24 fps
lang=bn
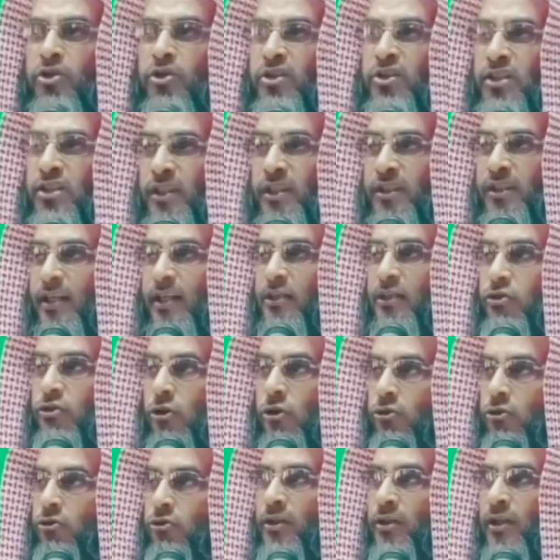যেটা
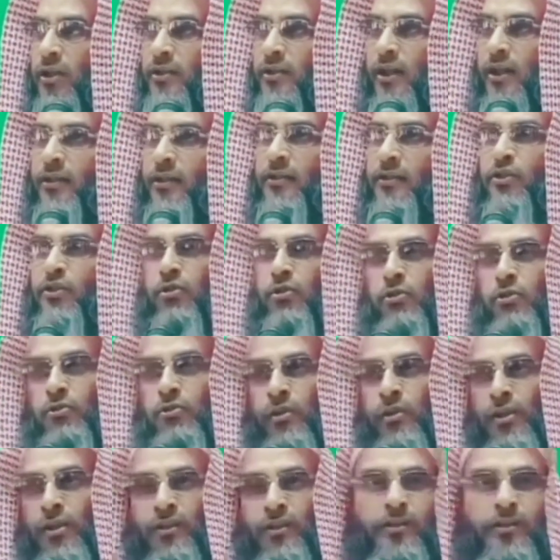যতটা জানাতেন
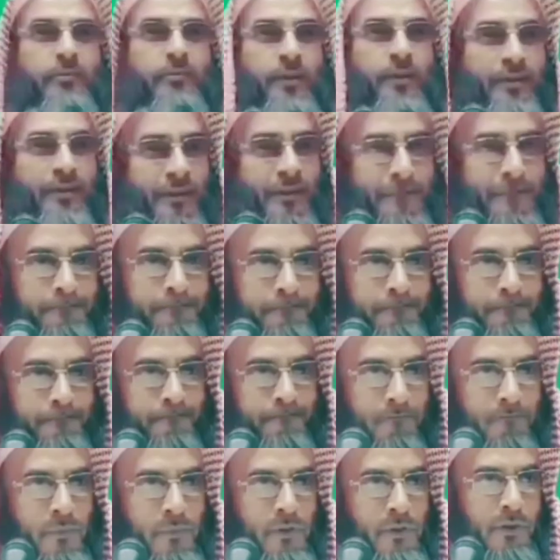ততটা জানতে পারতেন
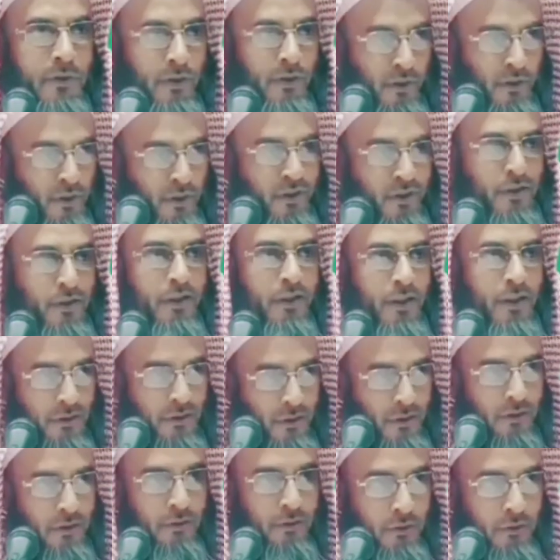যখন যেটা
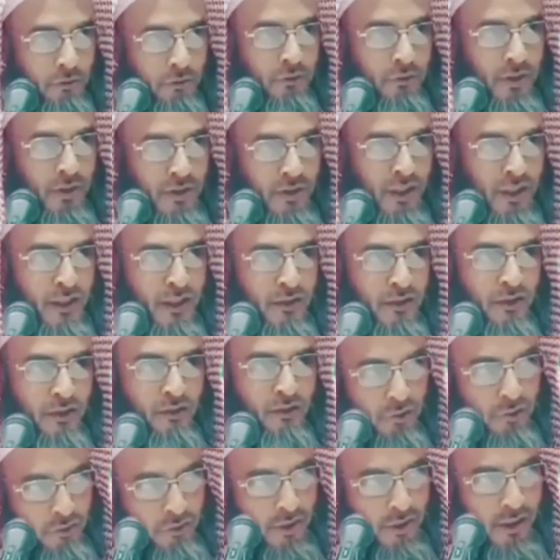যতটা জানাতেন
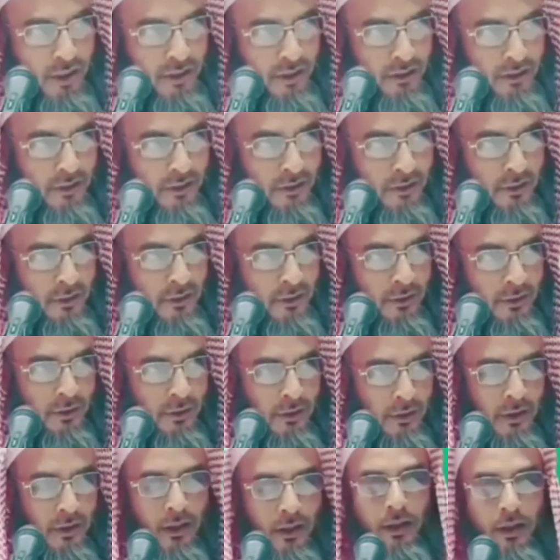ততটা
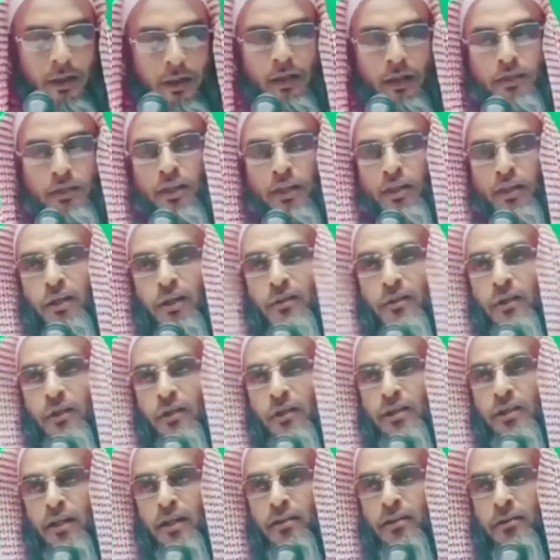আল্লাহ জানিয়ে দিলে
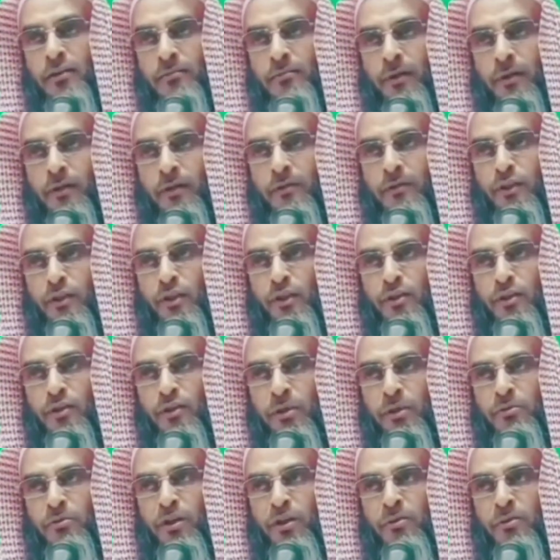জানতে পারতেন
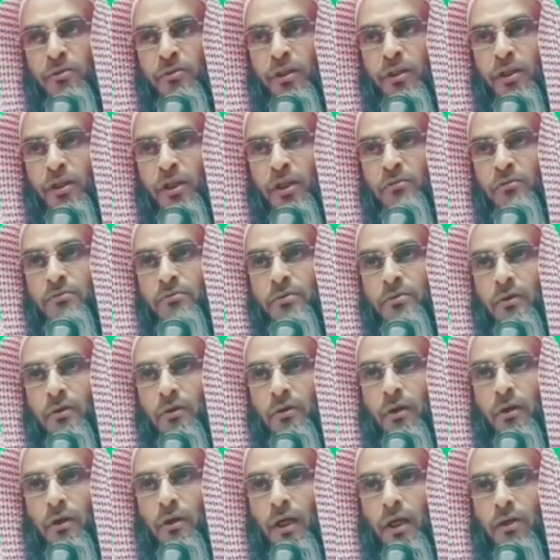যেমন নবী করিম
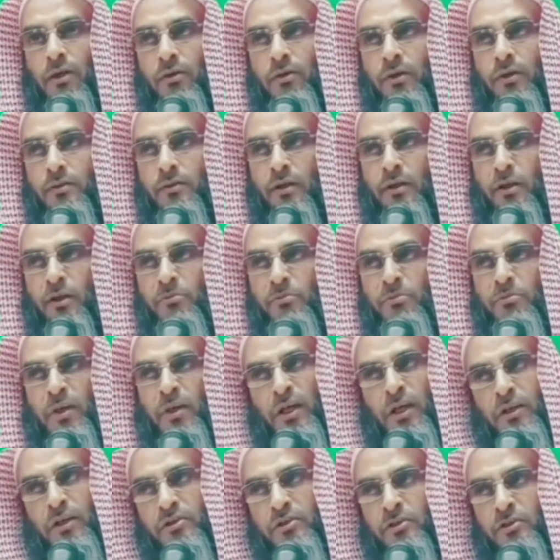সাল্লাহ সাল্লাম
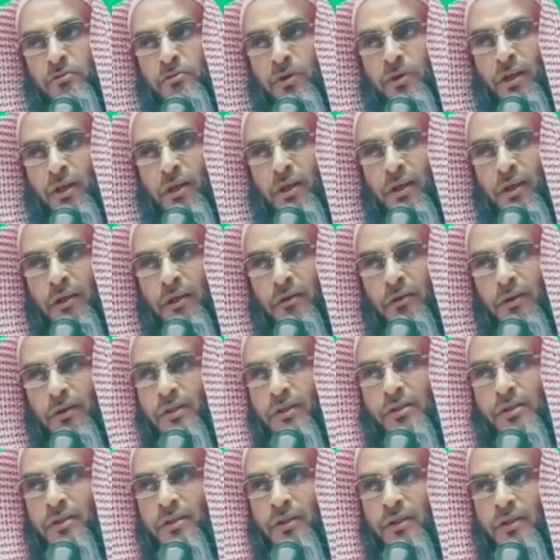মেলা সময় হয়েছে